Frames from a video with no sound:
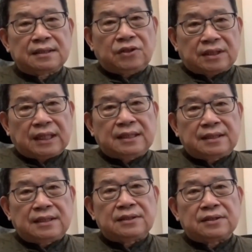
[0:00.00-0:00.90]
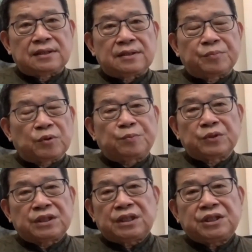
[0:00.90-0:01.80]
最担心的是，不不
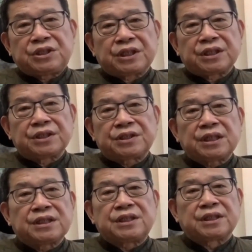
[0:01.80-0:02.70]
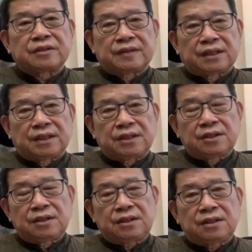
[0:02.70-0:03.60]
是疫情和政情的问题，
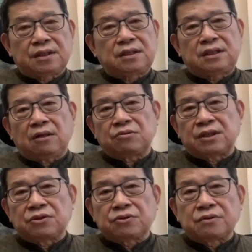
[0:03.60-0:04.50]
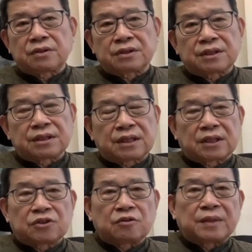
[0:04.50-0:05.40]
交相作用之下，
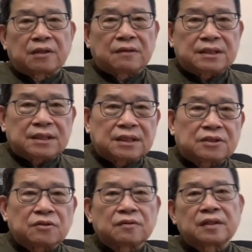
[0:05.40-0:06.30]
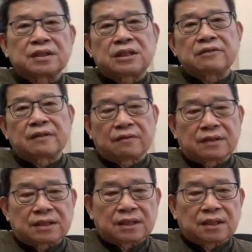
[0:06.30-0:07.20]
中美关系、中国跟西方
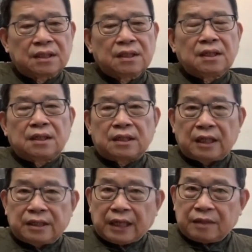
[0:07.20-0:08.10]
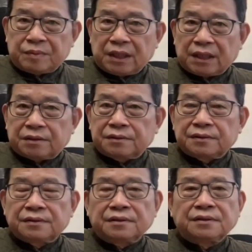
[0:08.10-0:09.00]
关系，人来不了，
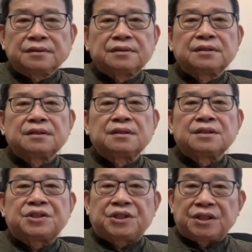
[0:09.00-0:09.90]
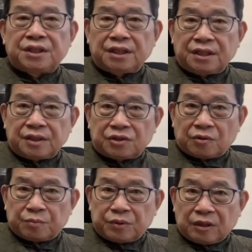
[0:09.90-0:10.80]
企业
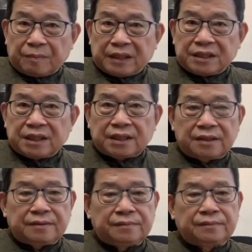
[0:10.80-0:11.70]
总部要搬迁，